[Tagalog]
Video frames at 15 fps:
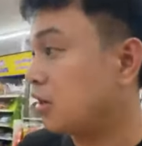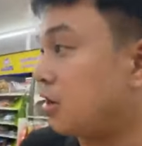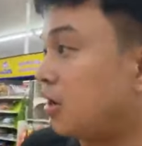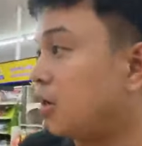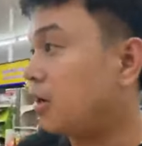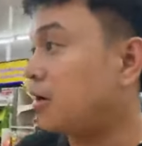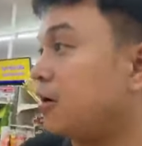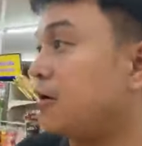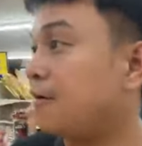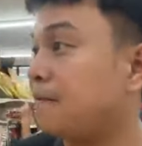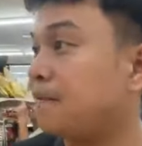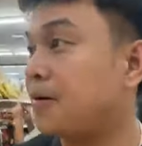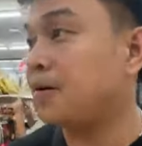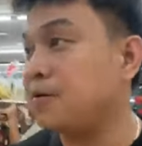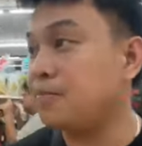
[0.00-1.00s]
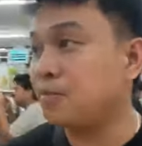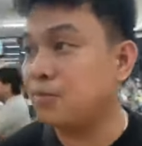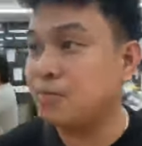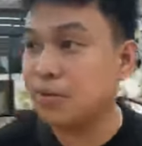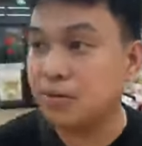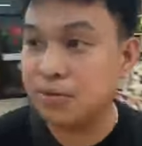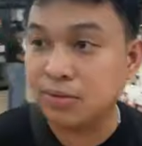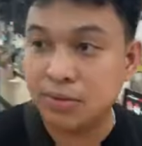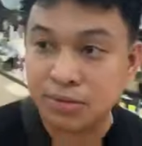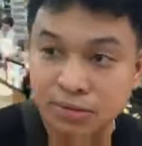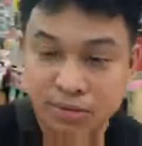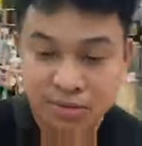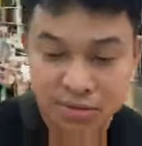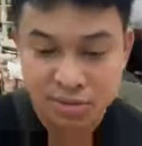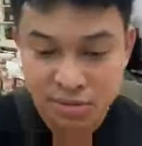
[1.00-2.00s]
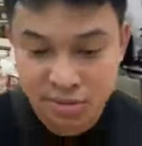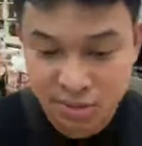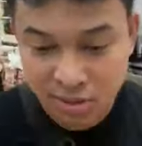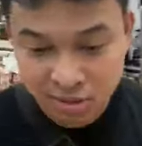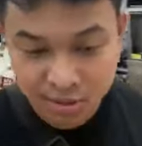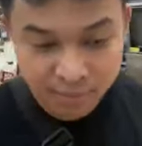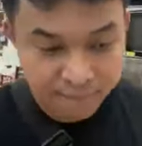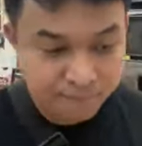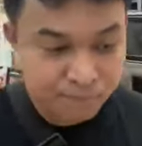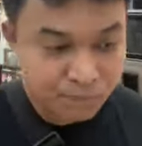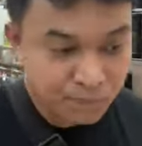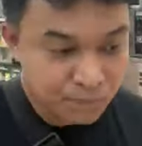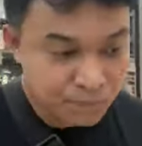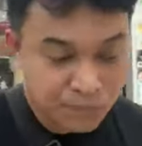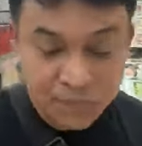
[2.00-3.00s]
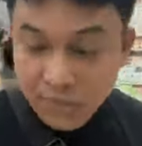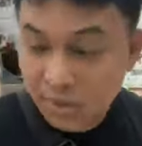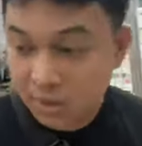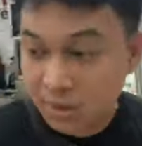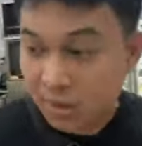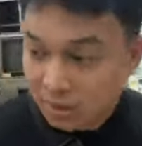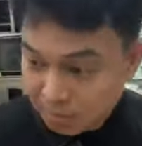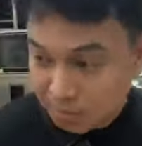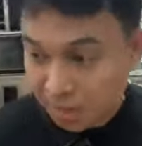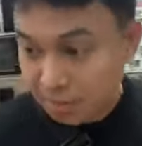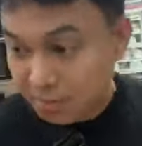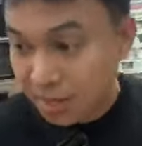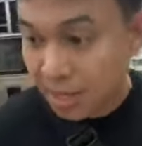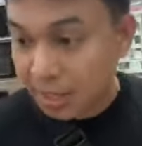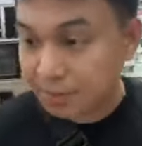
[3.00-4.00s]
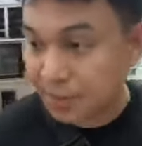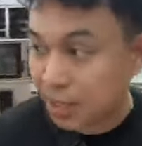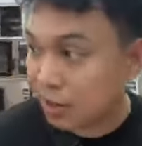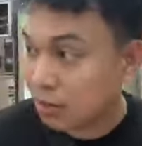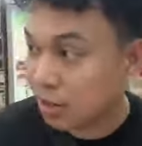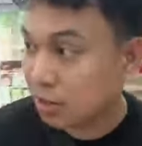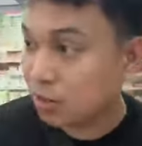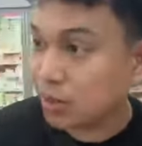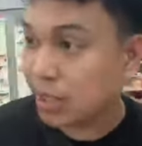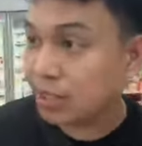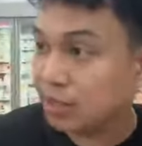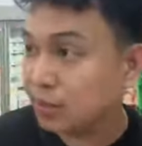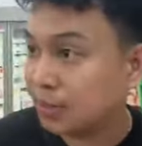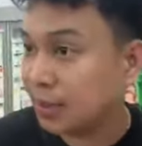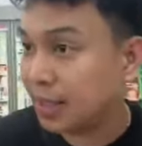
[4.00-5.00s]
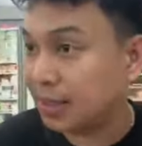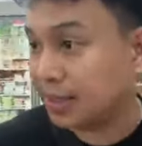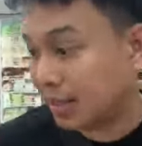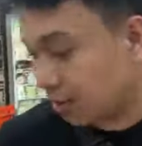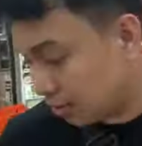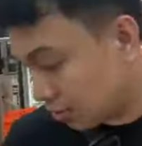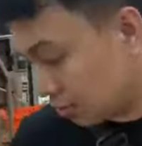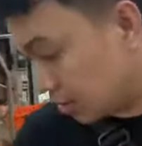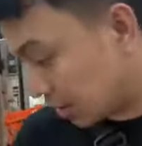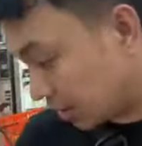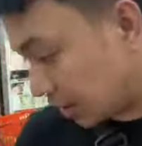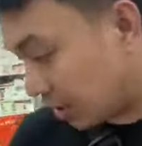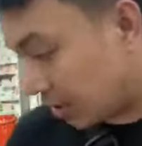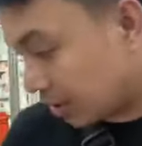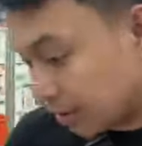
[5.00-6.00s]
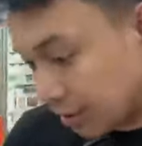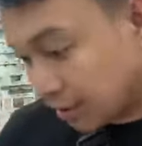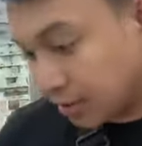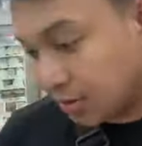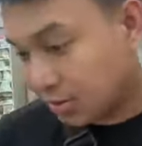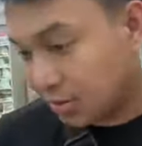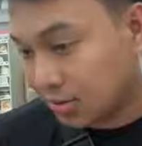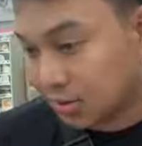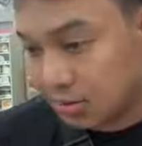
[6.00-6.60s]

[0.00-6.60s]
Um, alin po ba to? Yung ginger? Baka maghanap tayo ng luya dito. Wala tayong luya talaga dito. Eh.